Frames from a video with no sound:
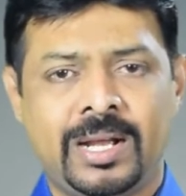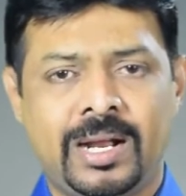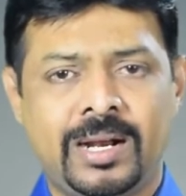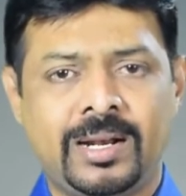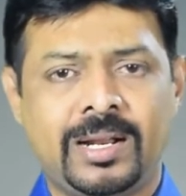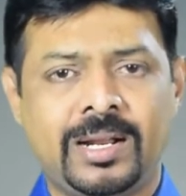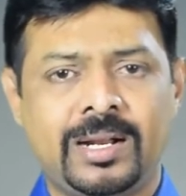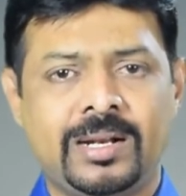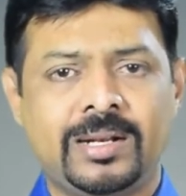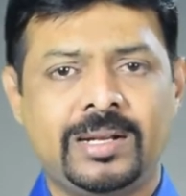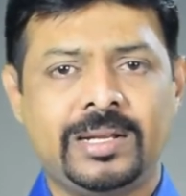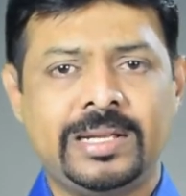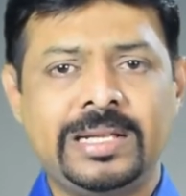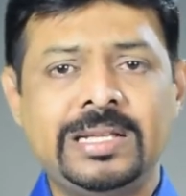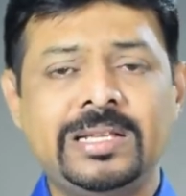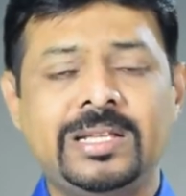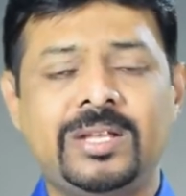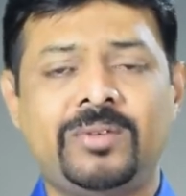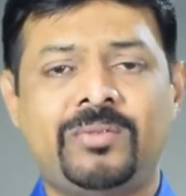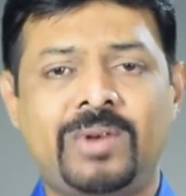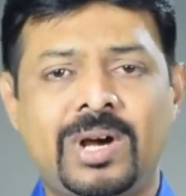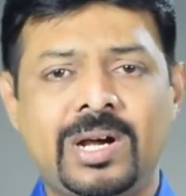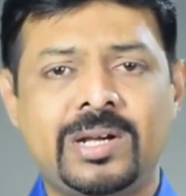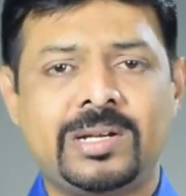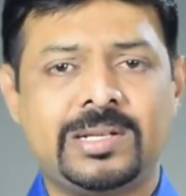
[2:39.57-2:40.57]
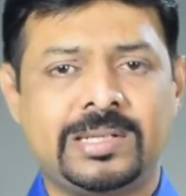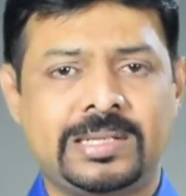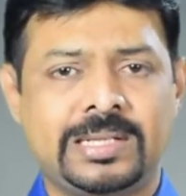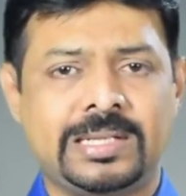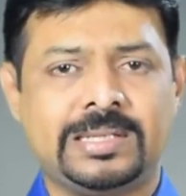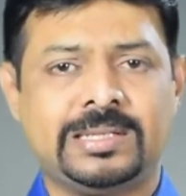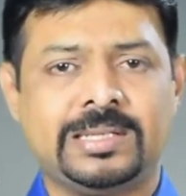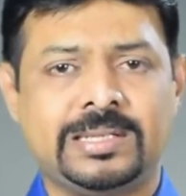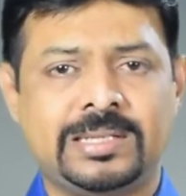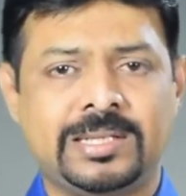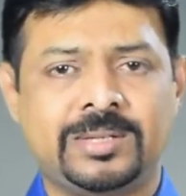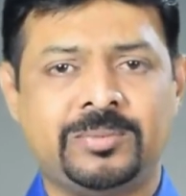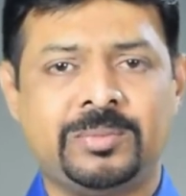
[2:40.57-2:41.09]
ஆனால் இந்த வாக்கு
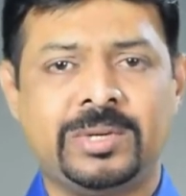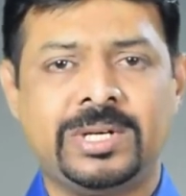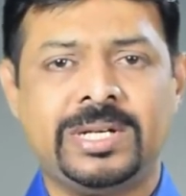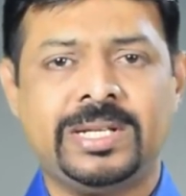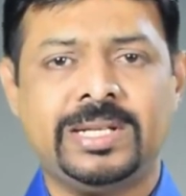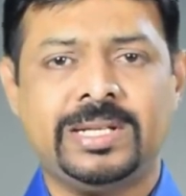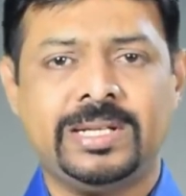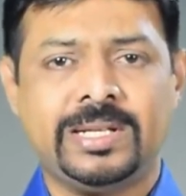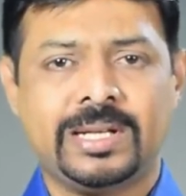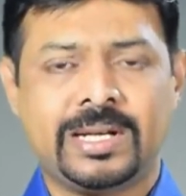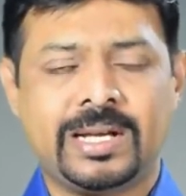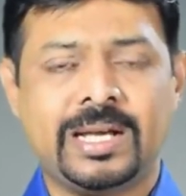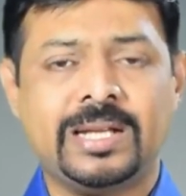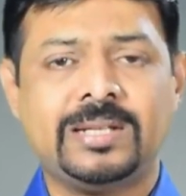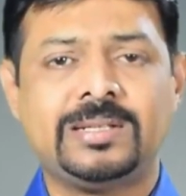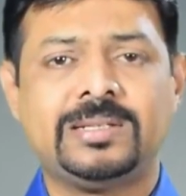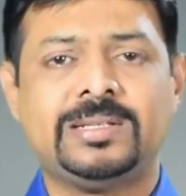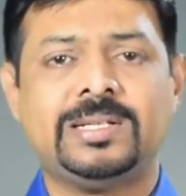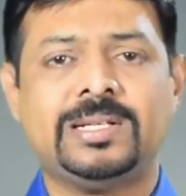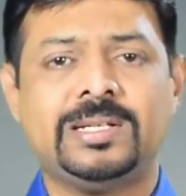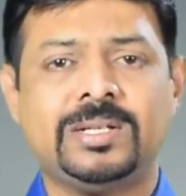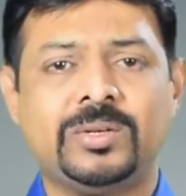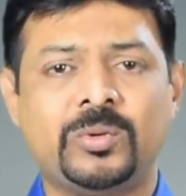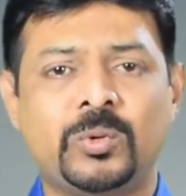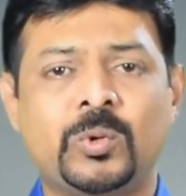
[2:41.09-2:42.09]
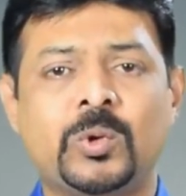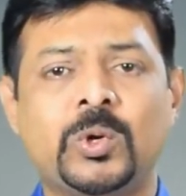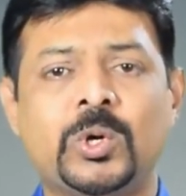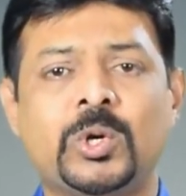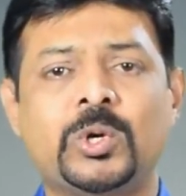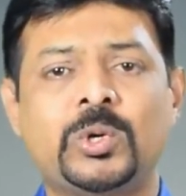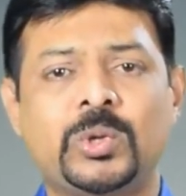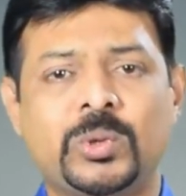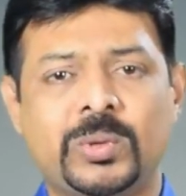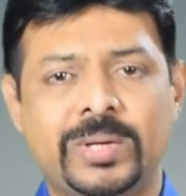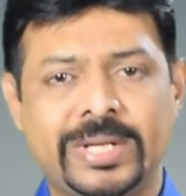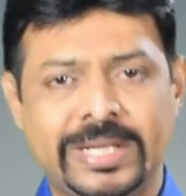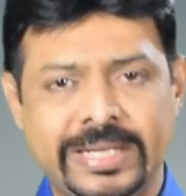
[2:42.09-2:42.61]
தத்துவத்தின்படி கத்தர்
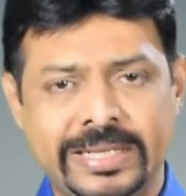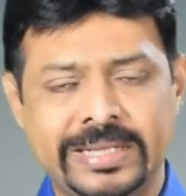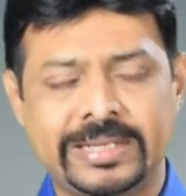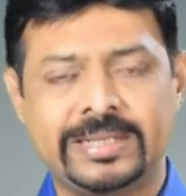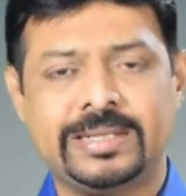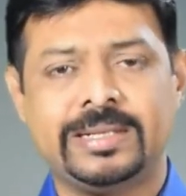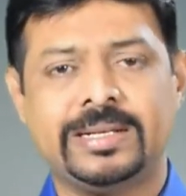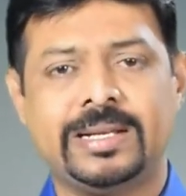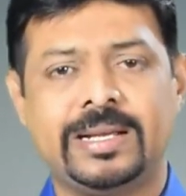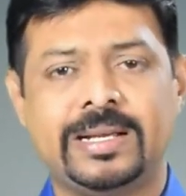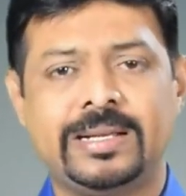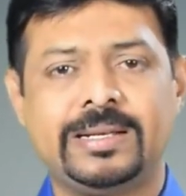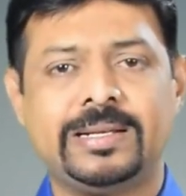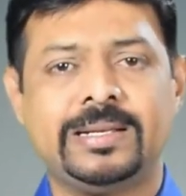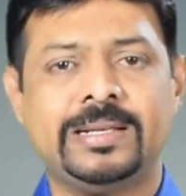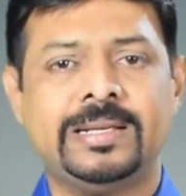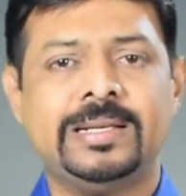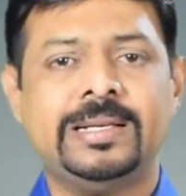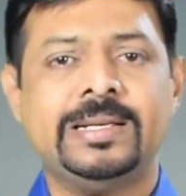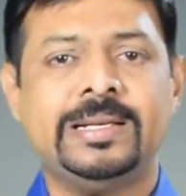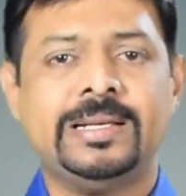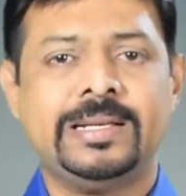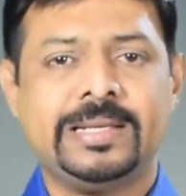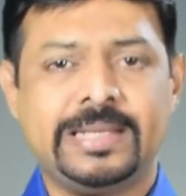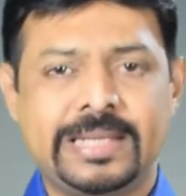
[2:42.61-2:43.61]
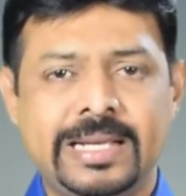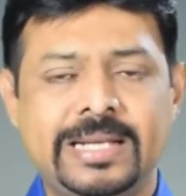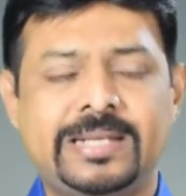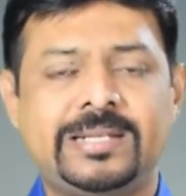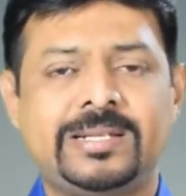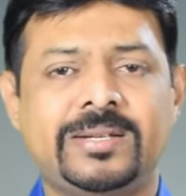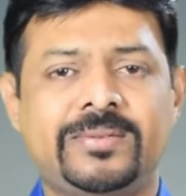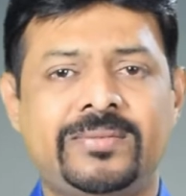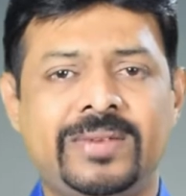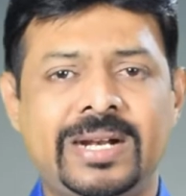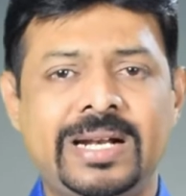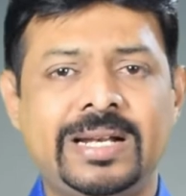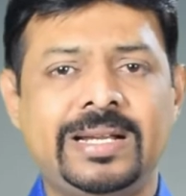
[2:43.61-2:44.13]
உங்களோடு கூட இருக்கிறார்
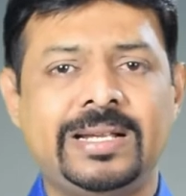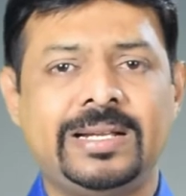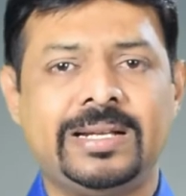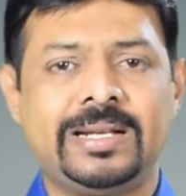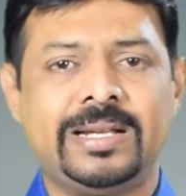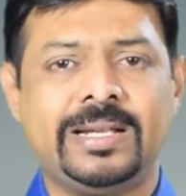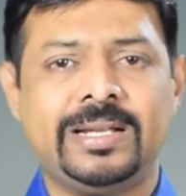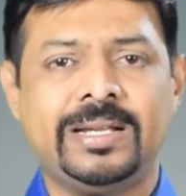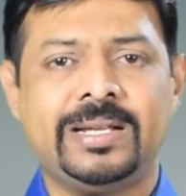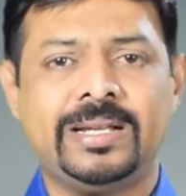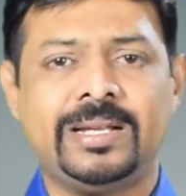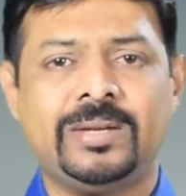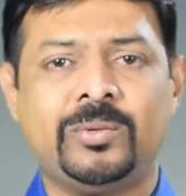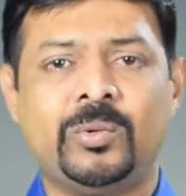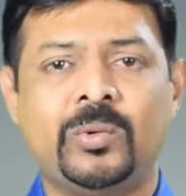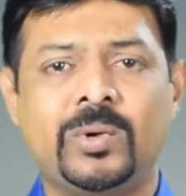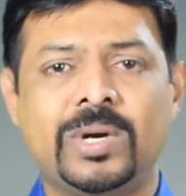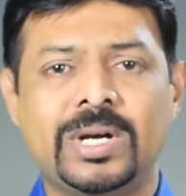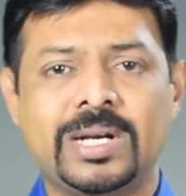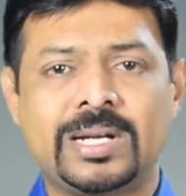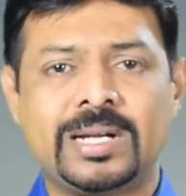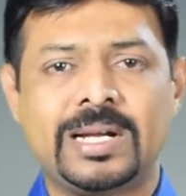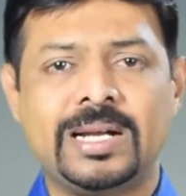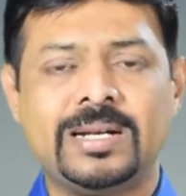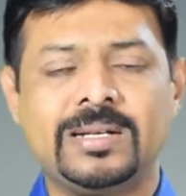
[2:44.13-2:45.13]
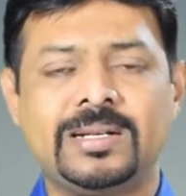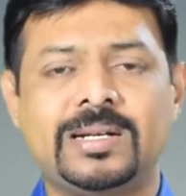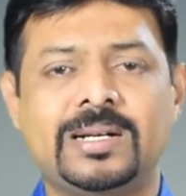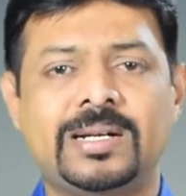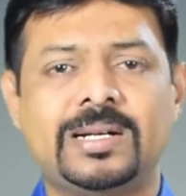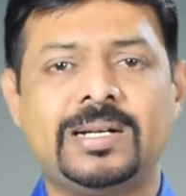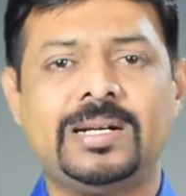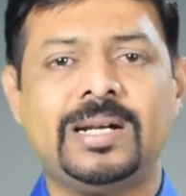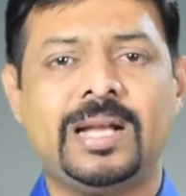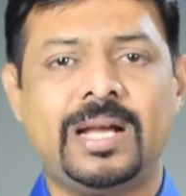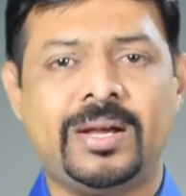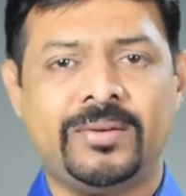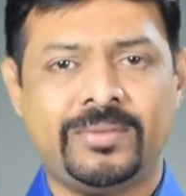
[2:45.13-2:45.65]
ஏற்ற வேலையிலே உங்கள்
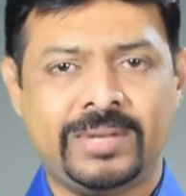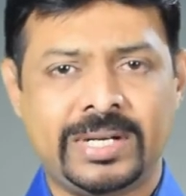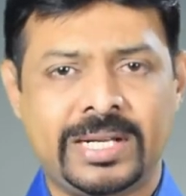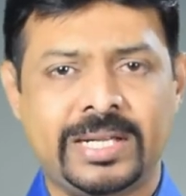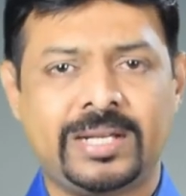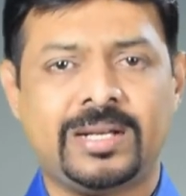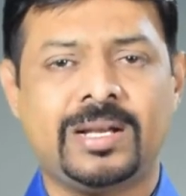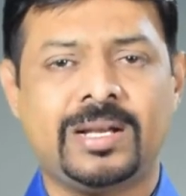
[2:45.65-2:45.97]
கண்கள் அவரை